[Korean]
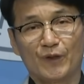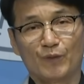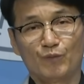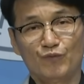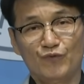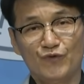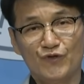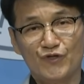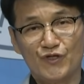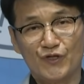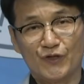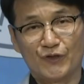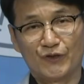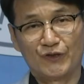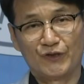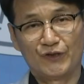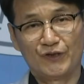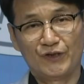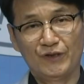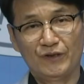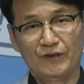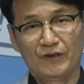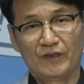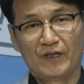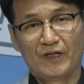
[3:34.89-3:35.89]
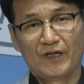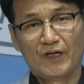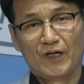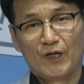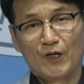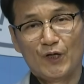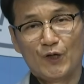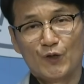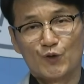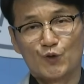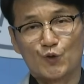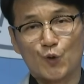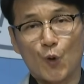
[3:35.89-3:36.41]
문서를
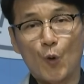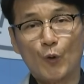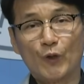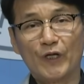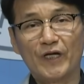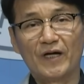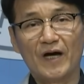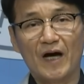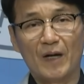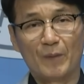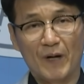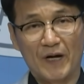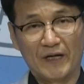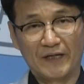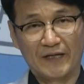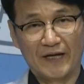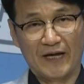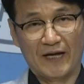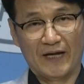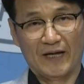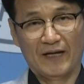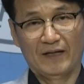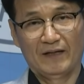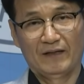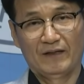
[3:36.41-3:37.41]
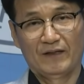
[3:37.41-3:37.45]
종이 가방에